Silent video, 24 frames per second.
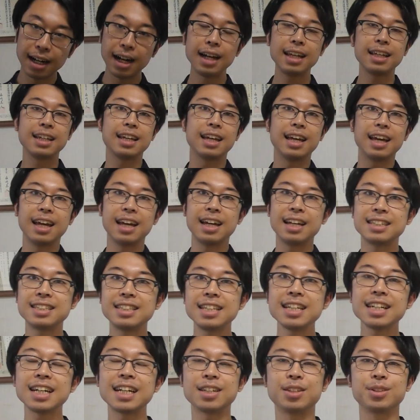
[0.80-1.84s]
はい、
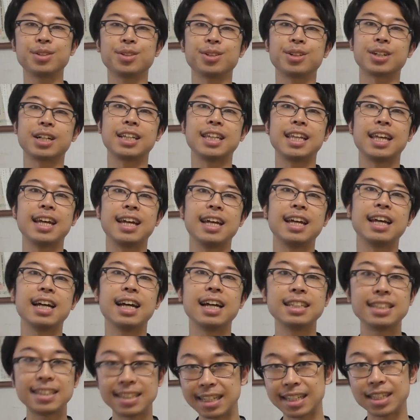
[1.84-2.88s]
前回の動画
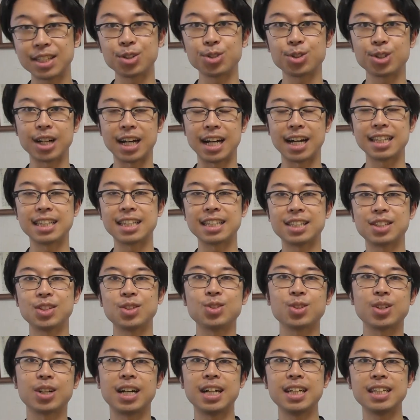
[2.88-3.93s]
で知的障害、発達
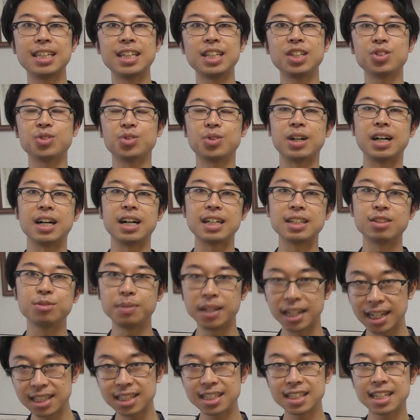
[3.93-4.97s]
障害っていうのは生
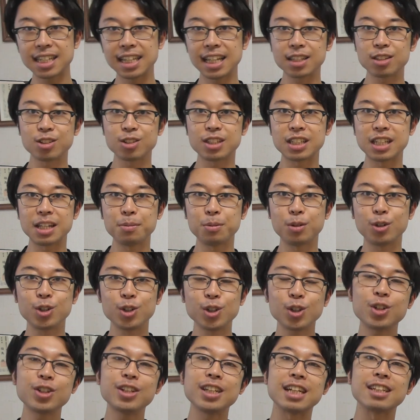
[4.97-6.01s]
まれつきだとしても
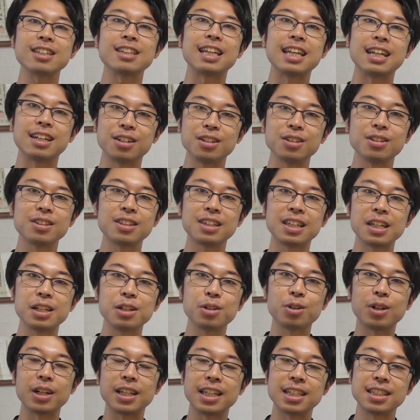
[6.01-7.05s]
良くなっていくってい
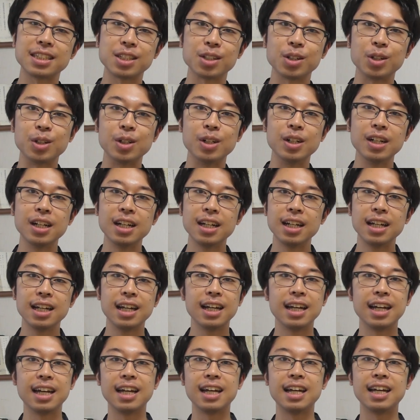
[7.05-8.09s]
うお話を、
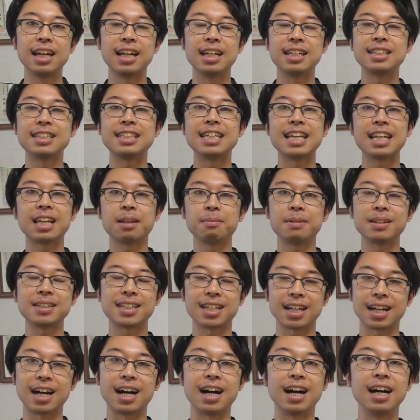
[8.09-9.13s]
していきま
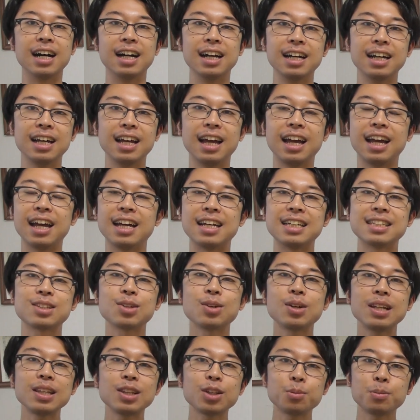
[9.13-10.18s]
したが、
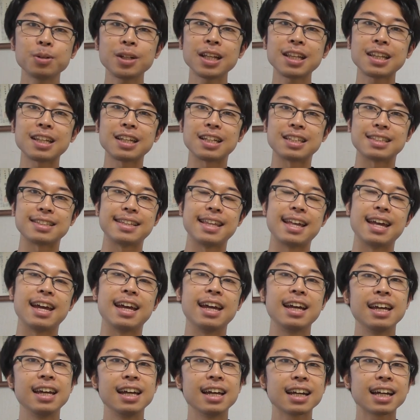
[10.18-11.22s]
それに伴ってです
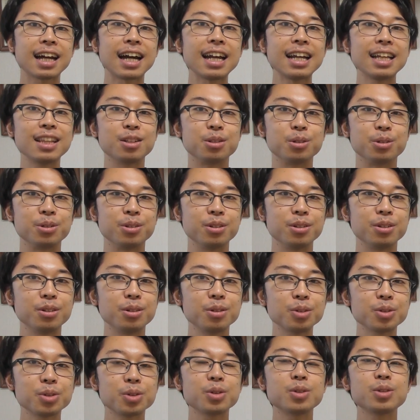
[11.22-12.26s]
ね、彼の
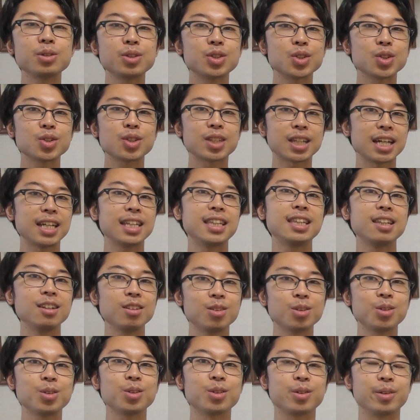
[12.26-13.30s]
本当の状態っていう
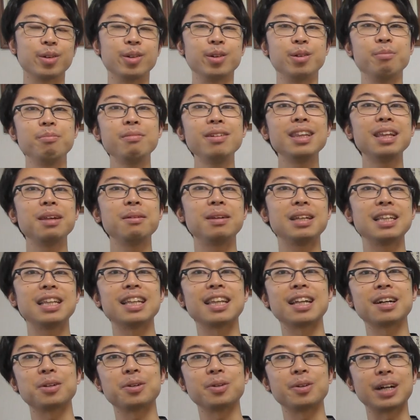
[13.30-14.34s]
ところを見ていた
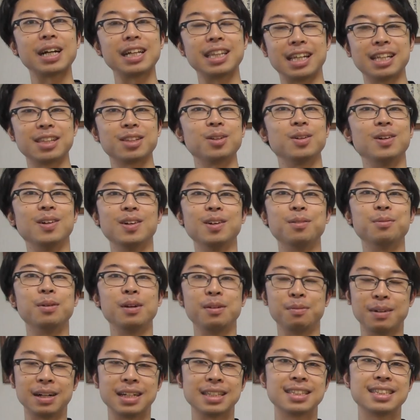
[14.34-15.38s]
だこうかなと思
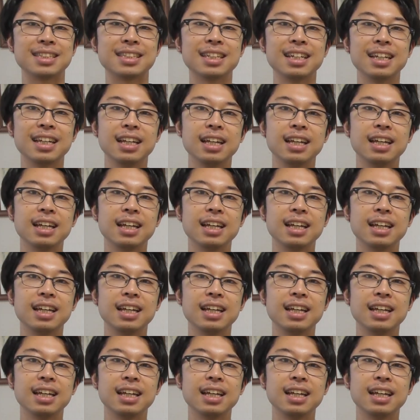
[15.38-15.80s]
います。